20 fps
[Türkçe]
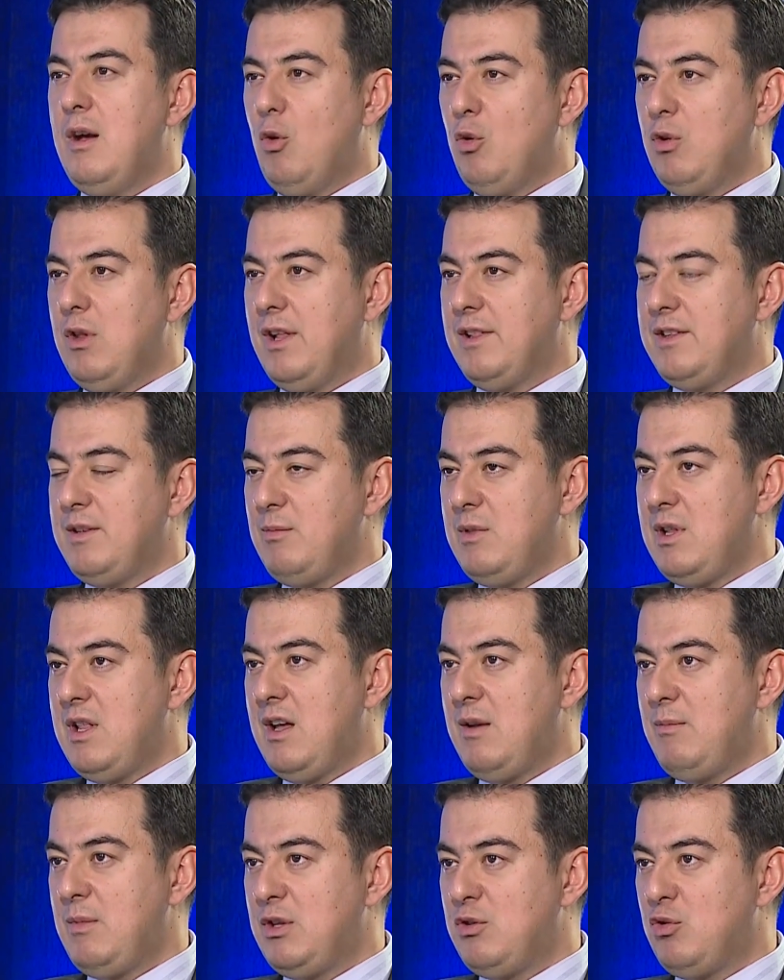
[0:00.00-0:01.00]
16 e,
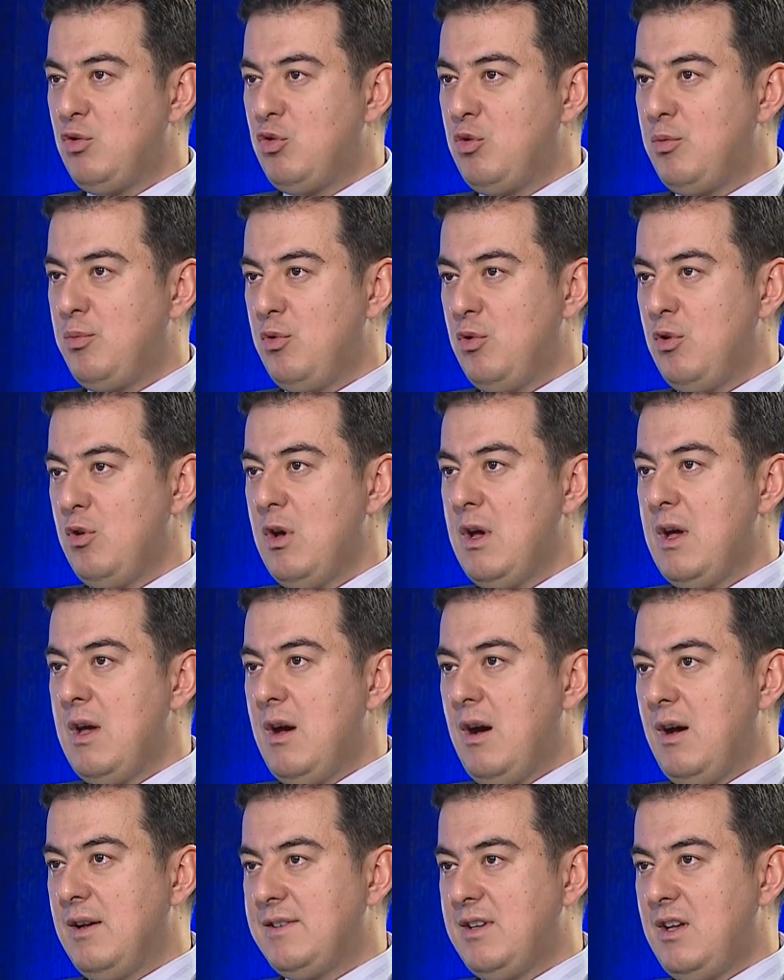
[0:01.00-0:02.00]
milyar metreküpü
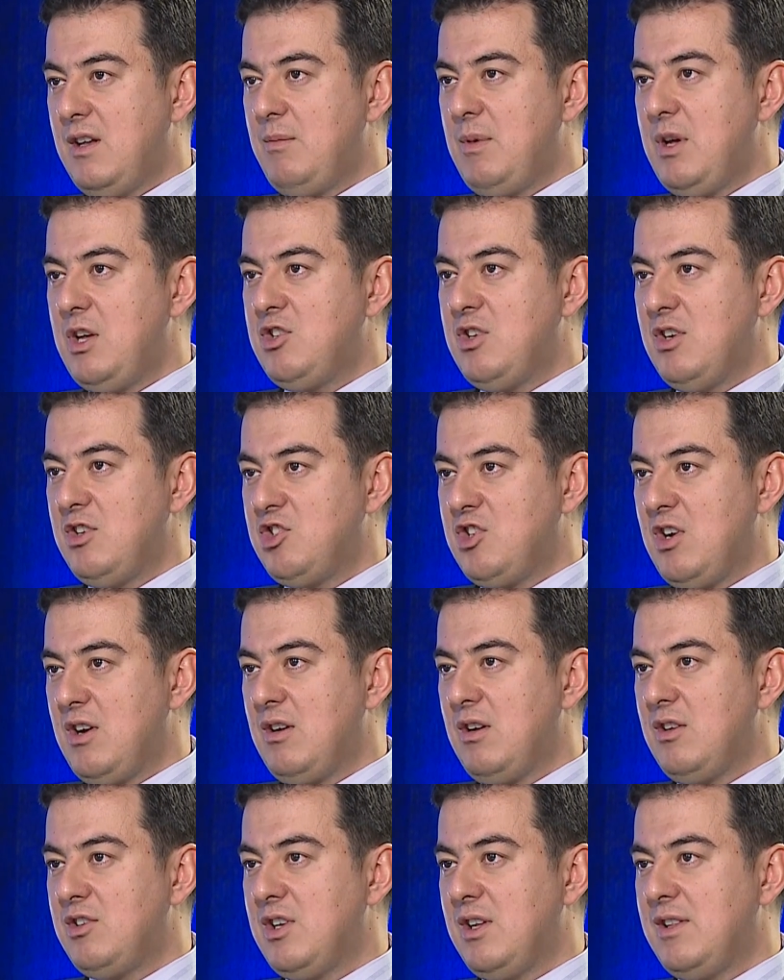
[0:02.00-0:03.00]
Azerbaycan
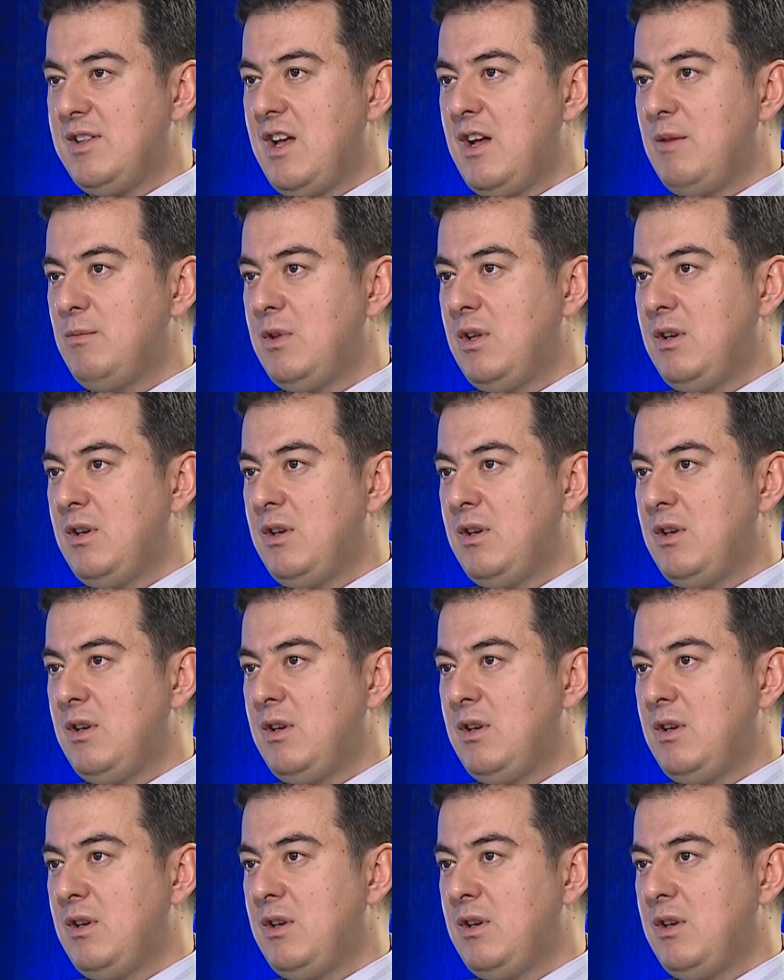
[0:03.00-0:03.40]
Şangaca